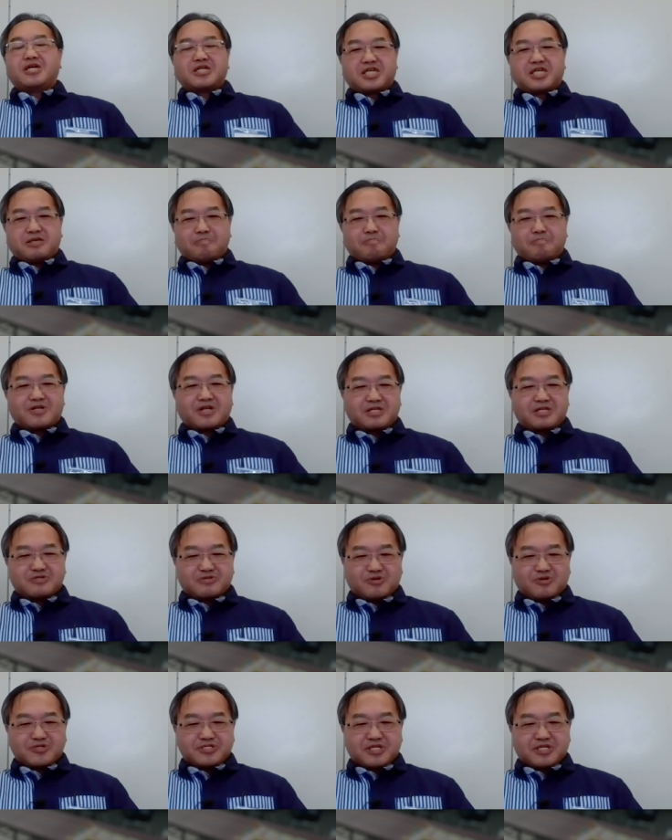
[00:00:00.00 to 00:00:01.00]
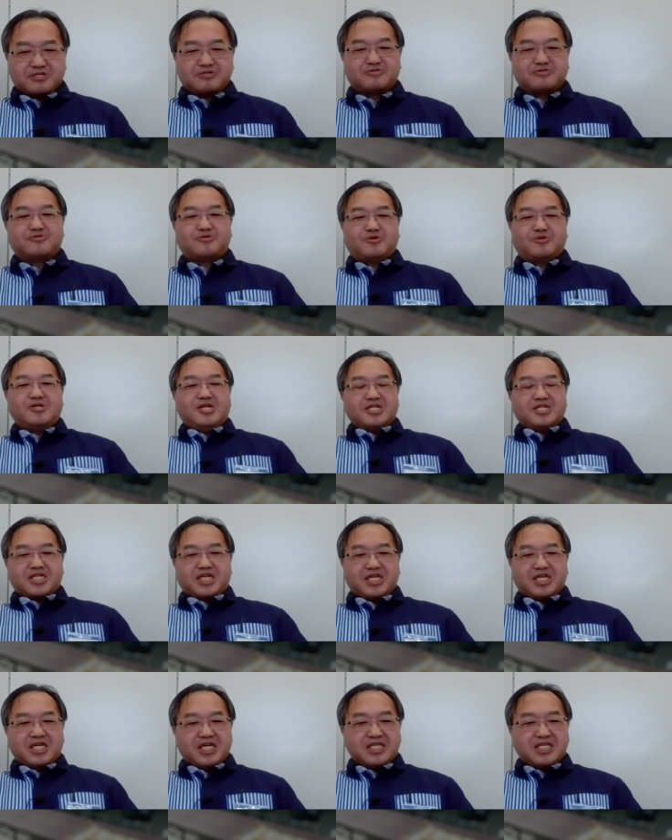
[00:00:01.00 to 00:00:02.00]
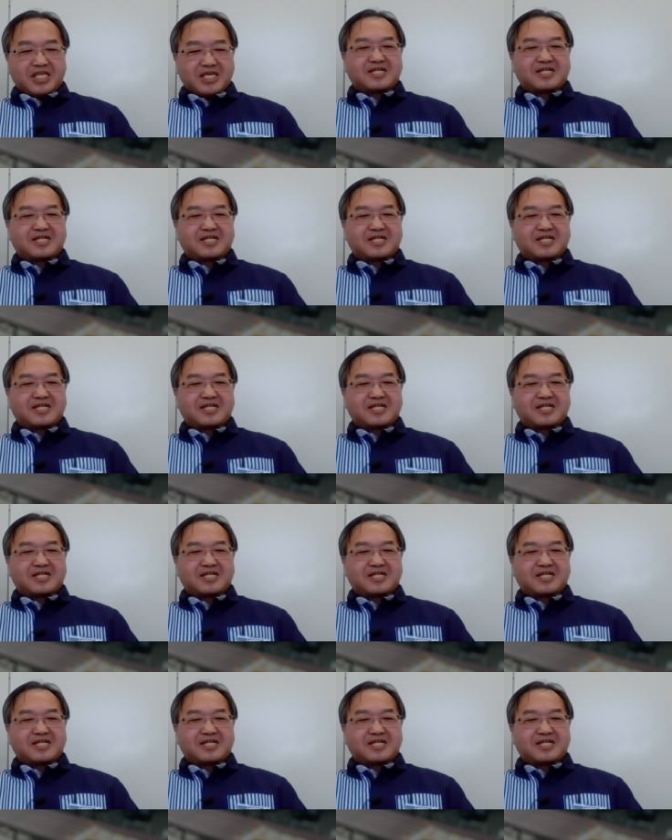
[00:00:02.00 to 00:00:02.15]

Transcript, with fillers: 電気引っ張れるのっていうのを聞い